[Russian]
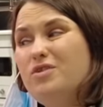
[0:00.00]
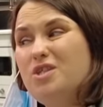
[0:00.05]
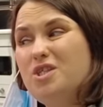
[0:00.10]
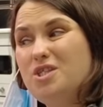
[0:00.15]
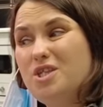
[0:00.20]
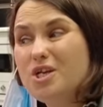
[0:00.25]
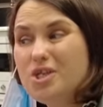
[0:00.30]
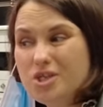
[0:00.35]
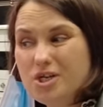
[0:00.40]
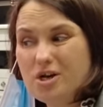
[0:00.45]
Вот ты
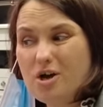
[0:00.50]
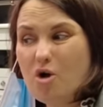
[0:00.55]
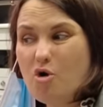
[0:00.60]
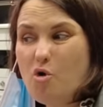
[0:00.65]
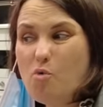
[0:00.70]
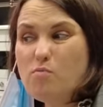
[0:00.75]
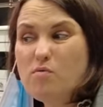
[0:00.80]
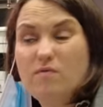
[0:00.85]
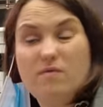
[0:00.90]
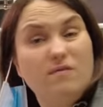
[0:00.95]
знаешь, я к
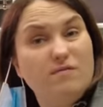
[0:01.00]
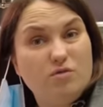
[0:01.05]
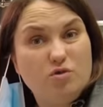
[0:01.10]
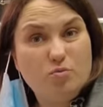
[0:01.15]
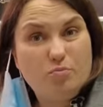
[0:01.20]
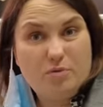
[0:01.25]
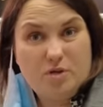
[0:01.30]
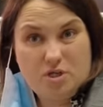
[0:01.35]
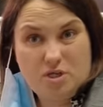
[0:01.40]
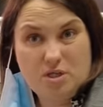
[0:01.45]
какому
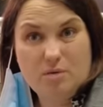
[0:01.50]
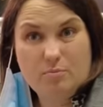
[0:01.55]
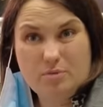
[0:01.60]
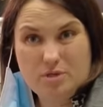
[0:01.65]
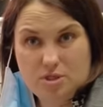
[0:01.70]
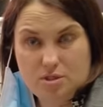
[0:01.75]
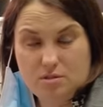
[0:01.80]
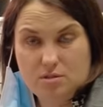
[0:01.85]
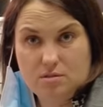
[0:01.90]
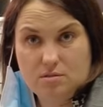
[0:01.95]
выводу пришла по
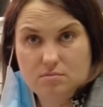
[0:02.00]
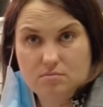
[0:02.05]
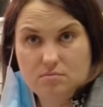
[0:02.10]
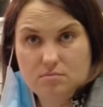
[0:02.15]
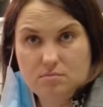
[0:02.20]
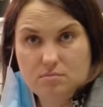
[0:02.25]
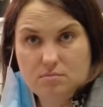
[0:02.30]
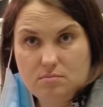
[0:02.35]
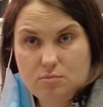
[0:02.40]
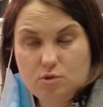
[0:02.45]
жизни?
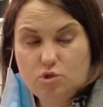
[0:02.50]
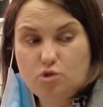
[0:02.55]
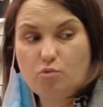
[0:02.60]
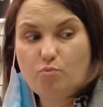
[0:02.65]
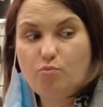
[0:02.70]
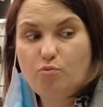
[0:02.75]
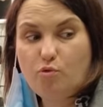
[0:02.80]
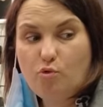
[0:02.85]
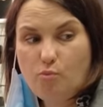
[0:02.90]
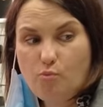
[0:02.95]
Что
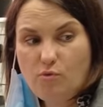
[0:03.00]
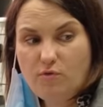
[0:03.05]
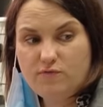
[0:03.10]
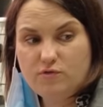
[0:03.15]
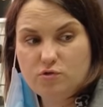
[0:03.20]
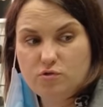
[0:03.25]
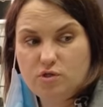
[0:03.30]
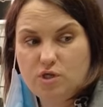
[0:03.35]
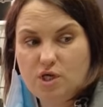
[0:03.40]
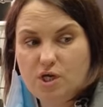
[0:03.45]
по уму
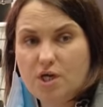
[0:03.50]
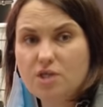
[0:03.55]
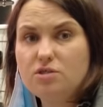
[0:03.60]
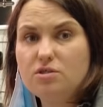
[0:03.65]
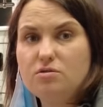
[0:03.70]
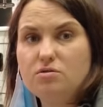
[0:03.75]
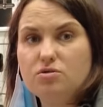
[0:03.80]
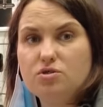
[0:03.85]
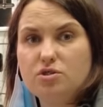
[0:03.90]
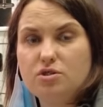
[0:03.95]
все-таки
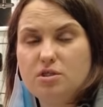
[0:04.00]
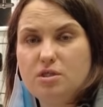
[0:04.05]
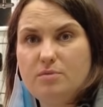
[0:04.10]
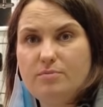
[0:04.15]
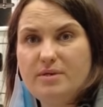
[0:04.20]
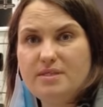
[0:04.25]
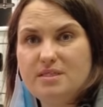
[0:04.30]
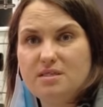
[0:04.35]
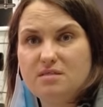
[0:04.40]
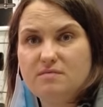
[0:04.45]
каждый должен
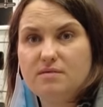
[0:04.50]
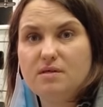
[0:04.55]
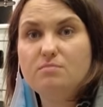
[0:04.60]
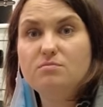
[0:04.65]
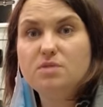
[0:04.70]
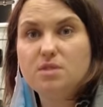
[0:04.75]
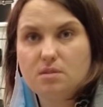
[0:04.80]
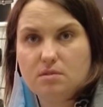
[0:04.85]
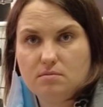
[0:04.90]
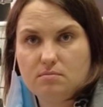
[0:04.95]
заниматься
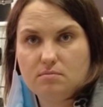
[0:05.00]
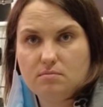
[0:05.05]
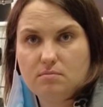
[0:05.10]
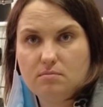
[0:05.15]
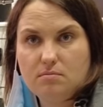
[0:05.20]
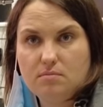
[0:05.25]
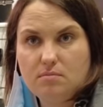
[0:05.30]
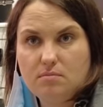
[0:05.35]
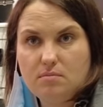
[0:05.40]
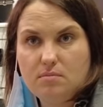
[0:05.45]
своим делом.
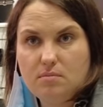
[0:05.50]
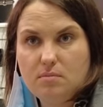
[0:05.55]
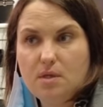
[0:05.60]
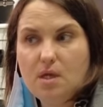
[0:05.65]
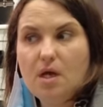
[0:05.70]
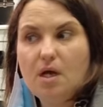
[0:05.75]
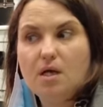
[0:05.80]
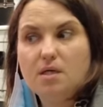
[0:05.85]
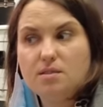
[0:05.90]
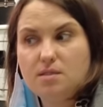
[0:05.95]
Иногда.
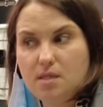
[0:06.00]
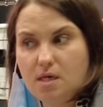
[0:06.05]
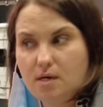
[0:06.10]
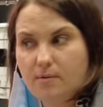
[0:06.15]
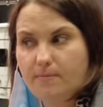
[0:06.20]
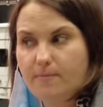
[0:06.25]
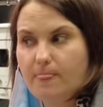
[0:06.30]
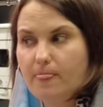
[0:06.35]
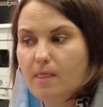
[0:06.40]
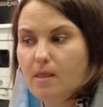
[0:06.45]

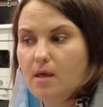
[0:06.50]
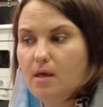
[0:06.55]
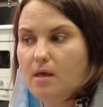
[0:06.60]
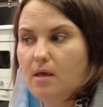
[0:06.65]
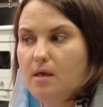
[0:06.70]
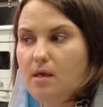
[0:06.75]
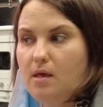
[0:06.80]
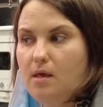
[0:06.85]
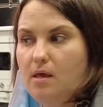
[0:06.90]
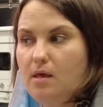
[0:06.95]
Да.
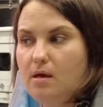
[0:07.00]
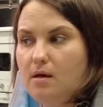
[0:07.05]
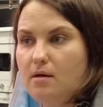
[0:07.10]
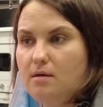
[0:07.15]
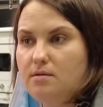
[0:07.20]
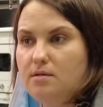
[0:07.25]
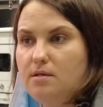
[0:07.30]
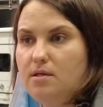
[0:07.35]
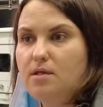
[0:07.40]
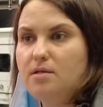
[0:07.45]
И
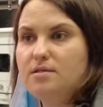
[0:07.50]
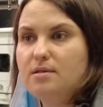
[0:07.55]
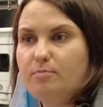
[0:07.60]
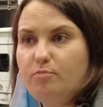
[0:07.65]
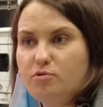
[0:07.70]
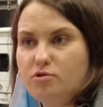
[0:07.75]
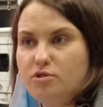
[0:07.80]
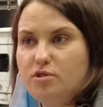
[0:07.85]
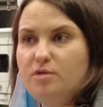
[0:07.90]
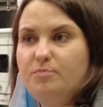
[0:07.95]
не
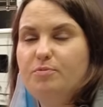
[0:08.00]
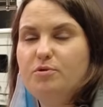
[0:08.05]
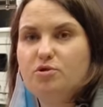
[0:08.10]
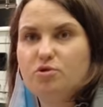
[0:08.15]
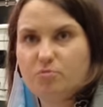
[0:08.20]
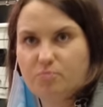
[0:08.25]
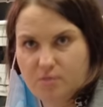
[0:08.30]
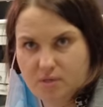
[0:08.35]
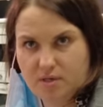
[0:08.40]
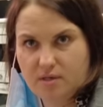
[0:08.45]
сапожник
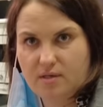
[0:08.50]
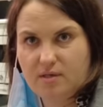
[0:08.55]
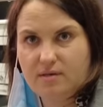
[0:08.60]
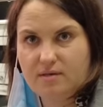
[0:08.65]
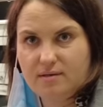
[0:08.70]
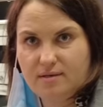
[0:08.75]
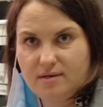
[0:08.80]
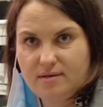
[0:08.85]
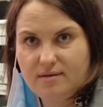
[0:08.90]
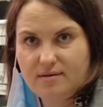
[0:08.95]
печет пироги,
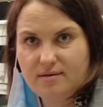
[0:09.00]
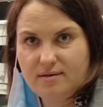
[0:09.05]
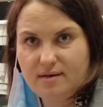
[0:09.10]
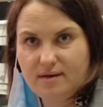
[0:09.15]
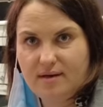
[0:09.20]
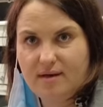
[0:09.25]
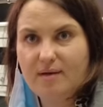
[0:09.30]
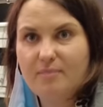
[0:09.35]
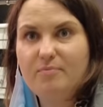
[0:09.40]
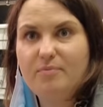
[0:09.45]
да,
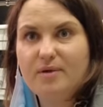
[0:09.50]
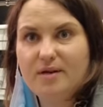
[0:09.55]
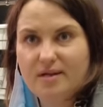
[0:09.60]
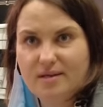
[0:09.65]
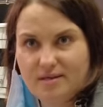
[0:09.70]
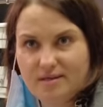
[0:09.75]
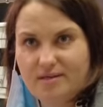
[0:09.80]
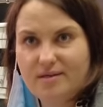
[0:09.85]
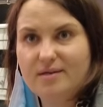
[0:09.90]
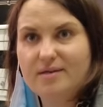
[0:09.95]
а, пиро...
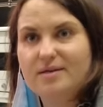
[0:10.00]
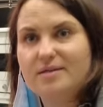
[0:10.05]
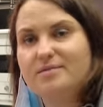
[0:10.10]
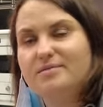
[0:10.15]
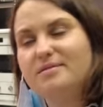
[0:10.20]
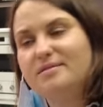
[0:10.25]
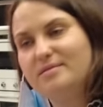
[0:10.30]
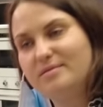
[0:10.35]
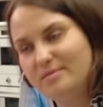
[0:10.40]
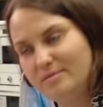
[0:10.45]
и, а
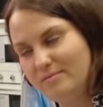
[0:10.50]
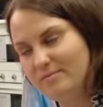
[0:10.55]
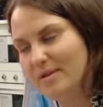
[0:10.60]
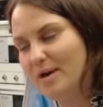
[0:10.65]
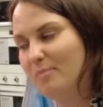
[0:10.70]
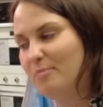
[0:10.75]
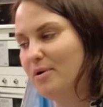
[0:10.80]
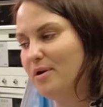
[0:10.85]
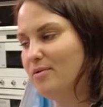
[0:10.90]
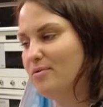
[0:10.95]

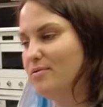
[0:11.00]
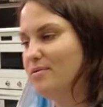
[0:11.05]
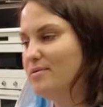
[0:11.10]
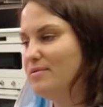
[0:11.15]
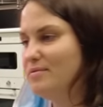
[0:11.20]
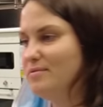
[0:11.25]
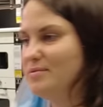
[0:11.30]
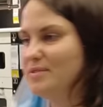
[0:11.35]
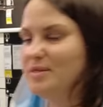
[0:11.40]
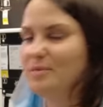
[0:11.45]
наоборот.
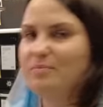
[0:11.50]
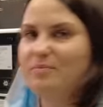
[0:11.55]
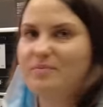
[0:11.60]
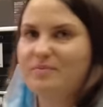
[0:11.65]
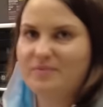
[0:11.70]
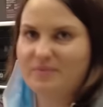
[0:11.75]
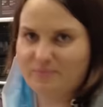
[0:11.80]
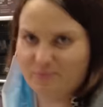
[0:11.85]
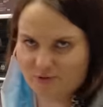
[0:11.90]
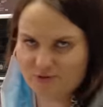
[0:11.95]
Пироги
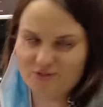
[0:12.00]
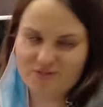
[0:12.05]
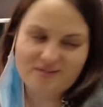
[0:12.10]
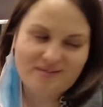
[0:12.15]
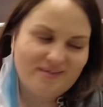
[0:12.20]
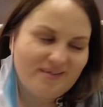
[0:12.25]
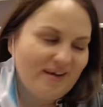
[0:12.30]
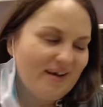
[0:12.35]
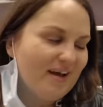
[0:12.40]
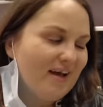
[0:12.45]
сапожник.
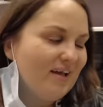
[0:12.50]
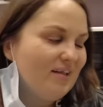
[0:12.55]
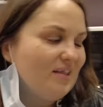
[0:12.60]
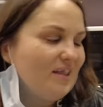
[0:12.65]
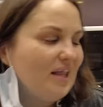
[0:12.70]
сапожник. Да.